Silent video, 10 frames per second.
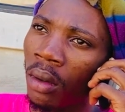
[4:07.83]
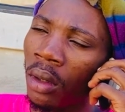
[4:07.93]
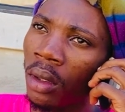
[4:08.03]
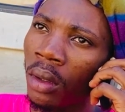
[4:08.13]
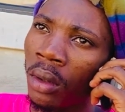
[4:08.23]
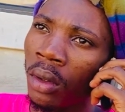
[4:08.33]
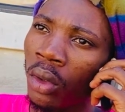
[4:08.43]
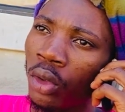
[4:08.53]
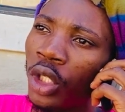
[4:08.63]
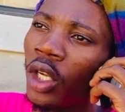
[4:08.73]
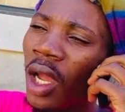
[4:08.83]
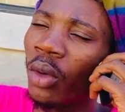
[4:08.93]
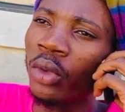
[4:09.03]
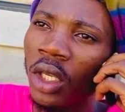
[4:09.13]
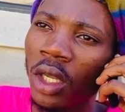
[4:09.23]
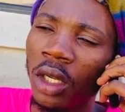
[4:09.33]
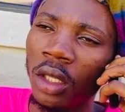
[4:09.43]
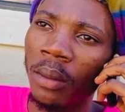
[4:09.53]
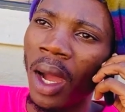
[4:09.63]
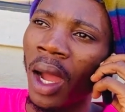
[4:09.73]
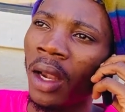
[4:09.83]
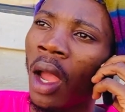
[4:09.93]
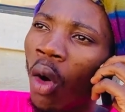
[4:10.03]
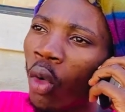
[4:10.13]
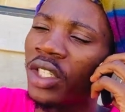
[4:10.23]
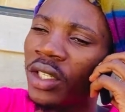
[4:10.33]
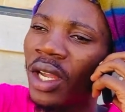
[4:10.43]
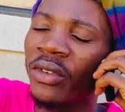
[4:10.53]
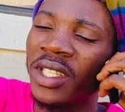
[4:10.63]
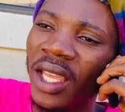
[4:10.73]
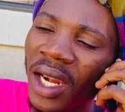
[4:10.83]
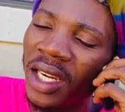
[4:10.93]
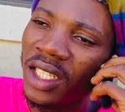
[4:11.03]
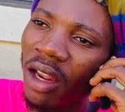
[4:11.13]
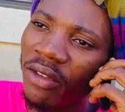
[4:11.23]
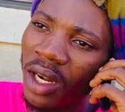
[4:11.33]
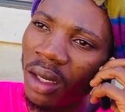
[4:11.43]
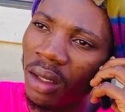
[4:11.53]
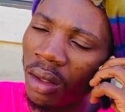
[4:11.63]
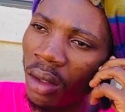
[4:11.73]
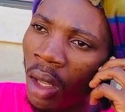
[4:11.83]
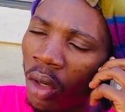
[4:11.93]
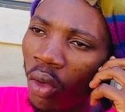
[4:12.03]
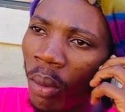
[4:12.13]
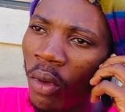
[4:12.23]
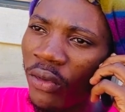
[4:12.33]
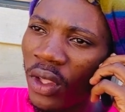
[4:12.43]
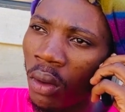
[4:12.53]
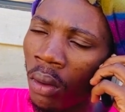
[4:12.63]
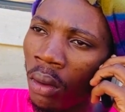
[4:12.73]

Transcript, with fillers: Uhum. Diana, unyikele hi mahala hoje já você quer arriscar a vida do, meu filho